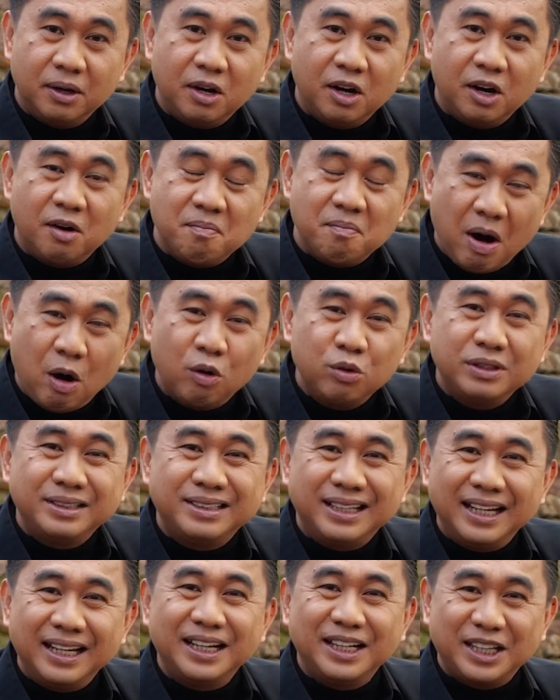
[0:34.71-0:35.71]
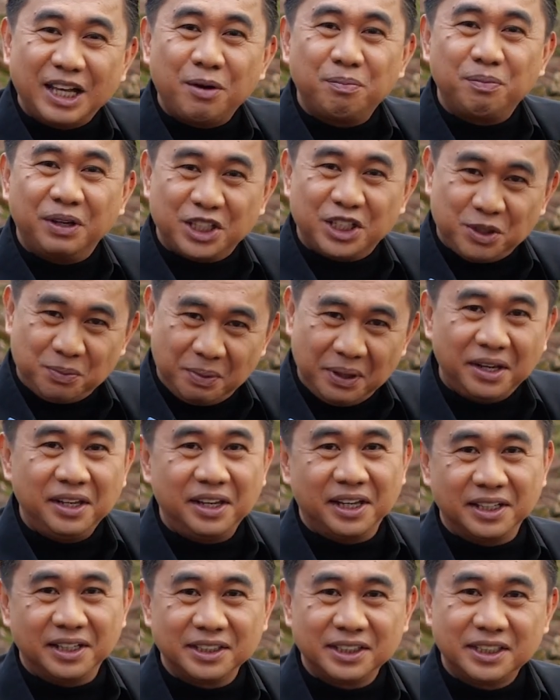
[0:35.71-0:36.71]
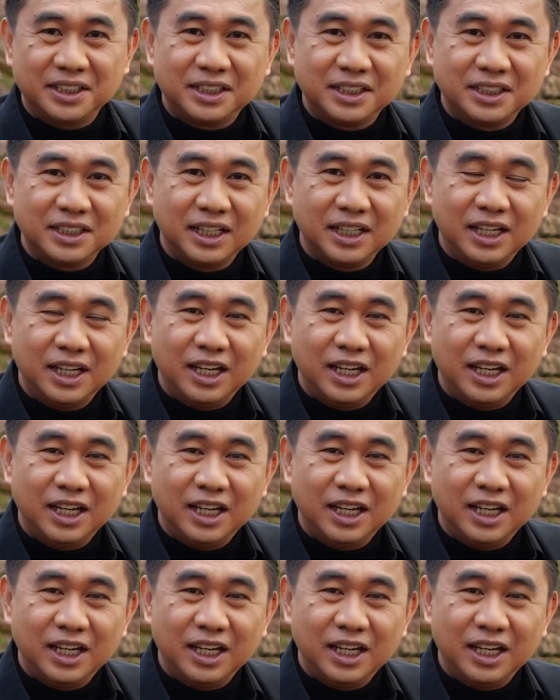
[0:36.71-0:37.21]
a mountain top experience.